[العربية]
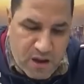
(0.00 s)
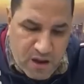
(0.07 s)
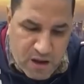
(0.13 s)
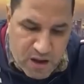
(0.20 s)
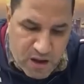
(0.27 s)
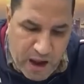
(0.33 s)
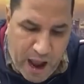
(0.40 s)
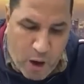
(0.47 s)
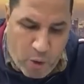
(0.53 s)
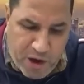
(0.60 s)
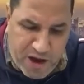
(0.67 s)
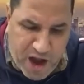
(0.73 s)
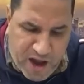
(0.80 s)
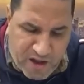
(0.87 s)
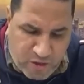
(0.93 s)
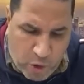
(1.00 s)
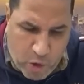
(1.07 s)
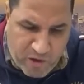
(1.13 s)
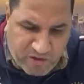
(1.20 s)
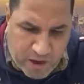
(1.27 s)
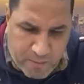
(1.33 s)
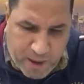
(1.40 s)
حاولنا
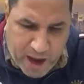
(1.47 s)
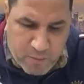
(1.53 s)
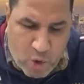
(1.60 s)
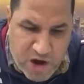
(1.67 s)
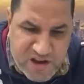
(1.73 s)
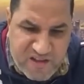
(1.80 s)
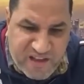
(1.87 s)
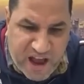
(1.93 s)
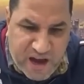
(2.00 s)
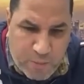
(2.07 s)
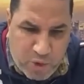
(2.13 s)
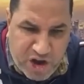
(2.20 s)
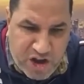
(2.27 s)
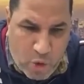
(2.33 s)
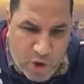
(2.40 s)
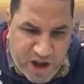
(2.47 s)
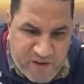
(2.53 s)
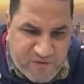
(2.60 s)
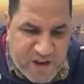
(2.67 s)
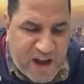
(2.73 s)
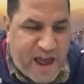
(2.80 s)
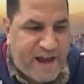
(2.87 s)
نتواصل مع المهندس هنا بوريدا
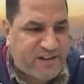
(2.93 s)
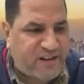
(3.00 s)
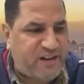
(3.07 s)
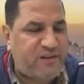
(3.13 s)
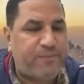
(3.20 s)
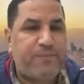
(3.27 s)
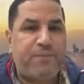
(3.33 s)
وعرفنا الآتي